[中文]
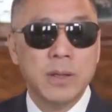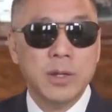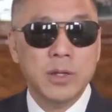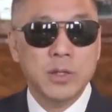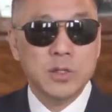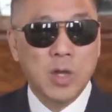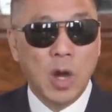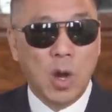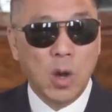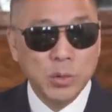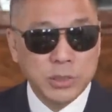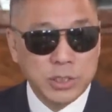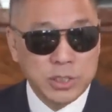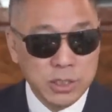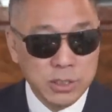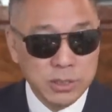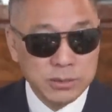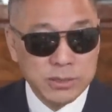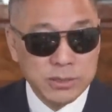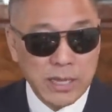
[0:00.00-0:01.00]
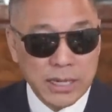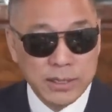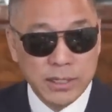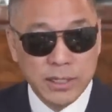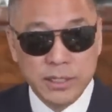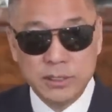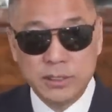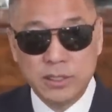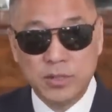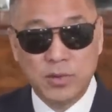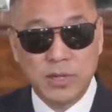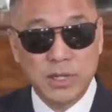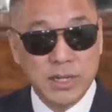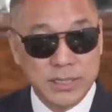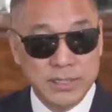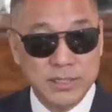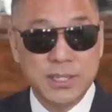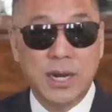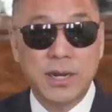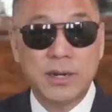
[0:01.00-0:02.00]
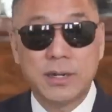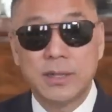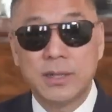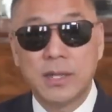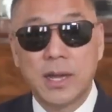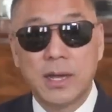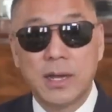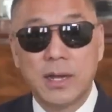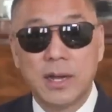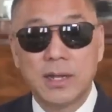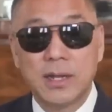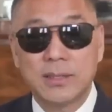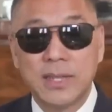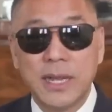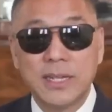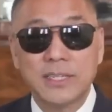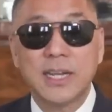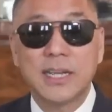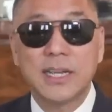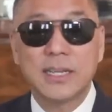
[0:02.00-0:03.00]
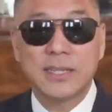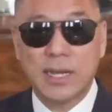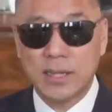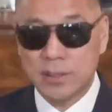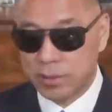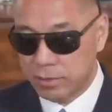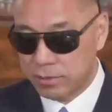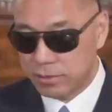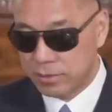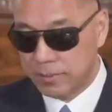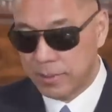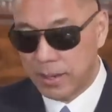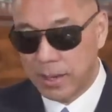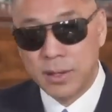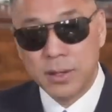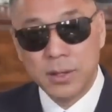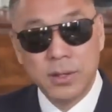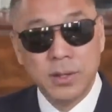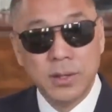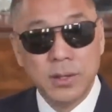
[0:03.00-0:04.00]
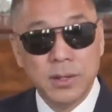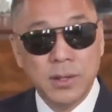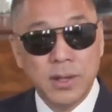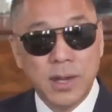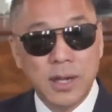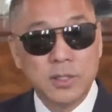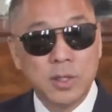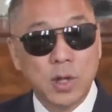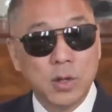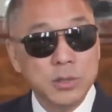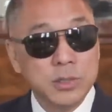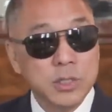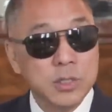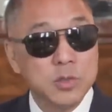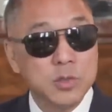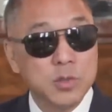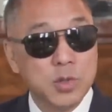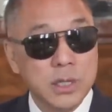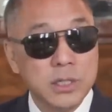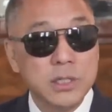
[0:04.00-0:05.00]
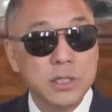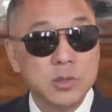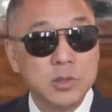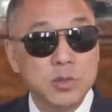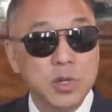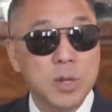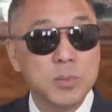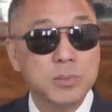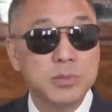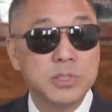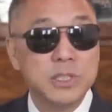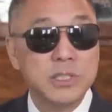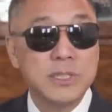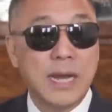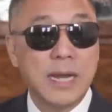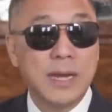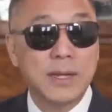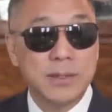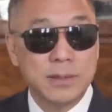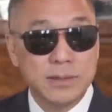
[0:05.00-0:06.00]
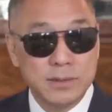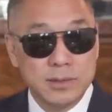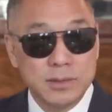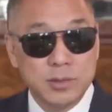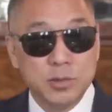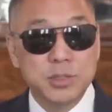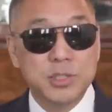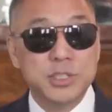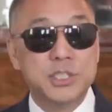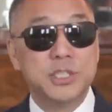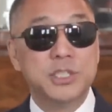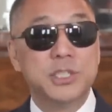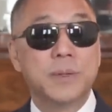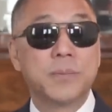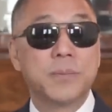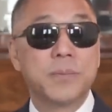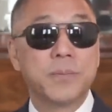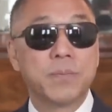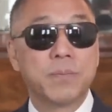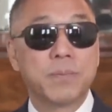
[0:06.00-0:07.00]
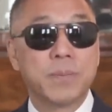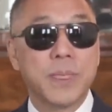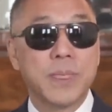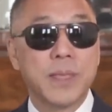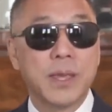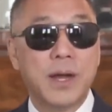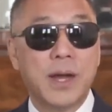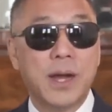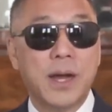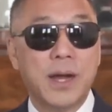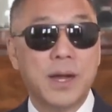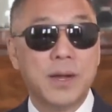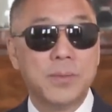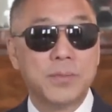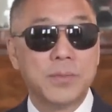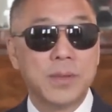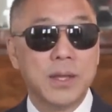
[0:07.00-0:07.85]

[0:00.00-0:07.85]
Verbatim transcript: 姚庆在那个地方很吓人的啊，他吓一大跳是吧？啊，姚庆全程全部是打游戏机，啊。